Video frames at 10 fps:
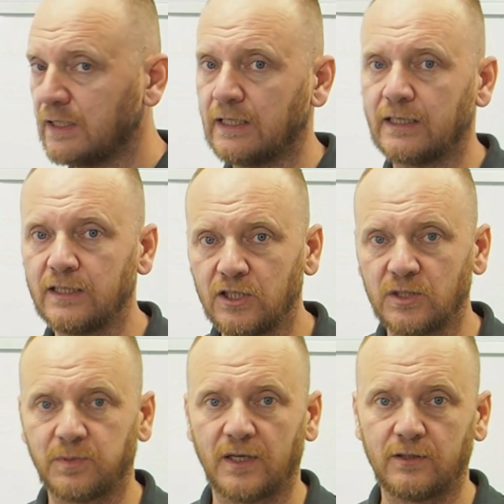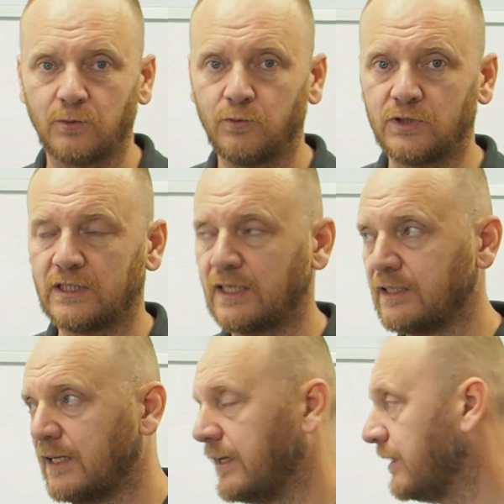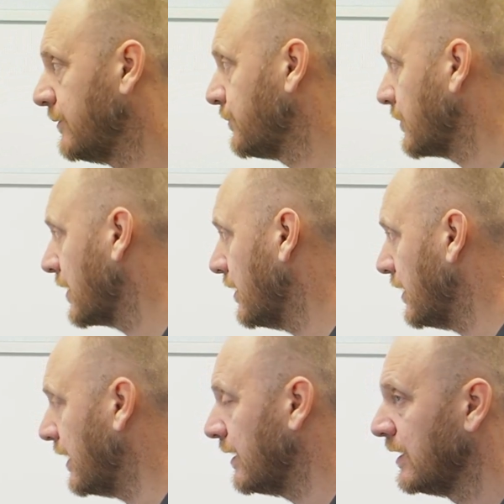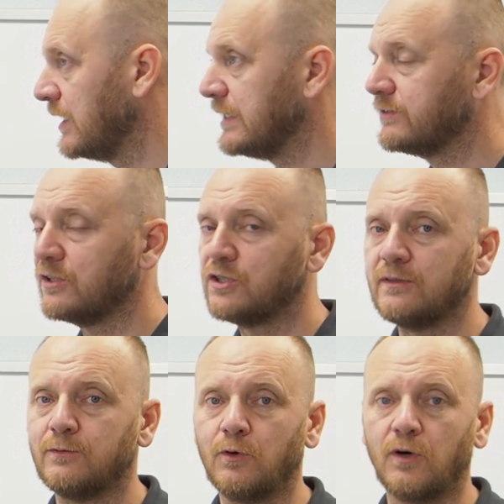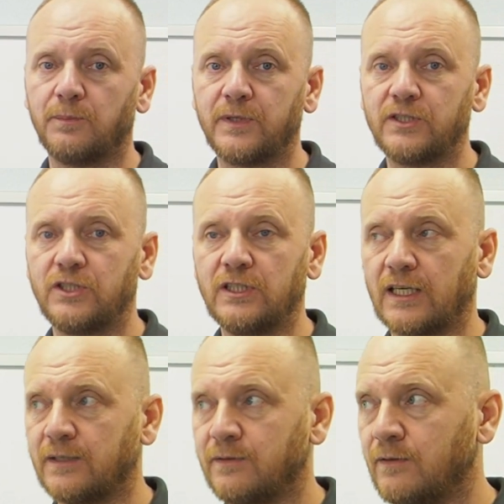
Грыжи, протрузии и так далее. А из-за чего причина?